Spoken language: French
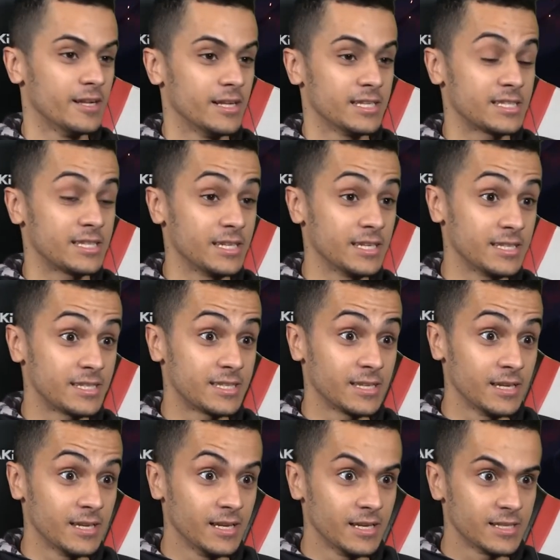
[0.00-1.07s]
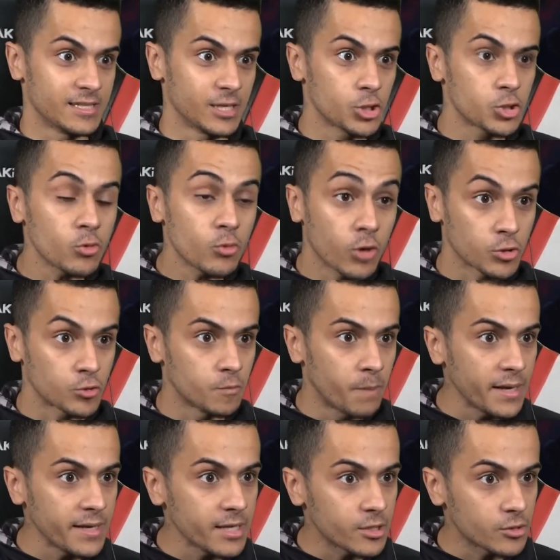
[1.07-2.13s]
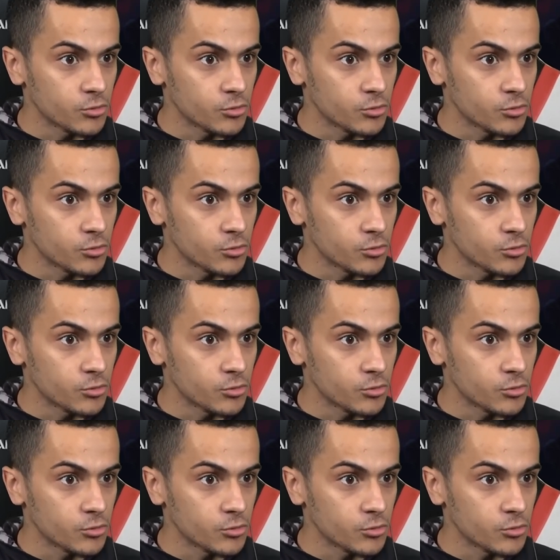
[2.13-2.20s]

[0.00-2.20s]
C'est chaud, quoi. Tu paniques.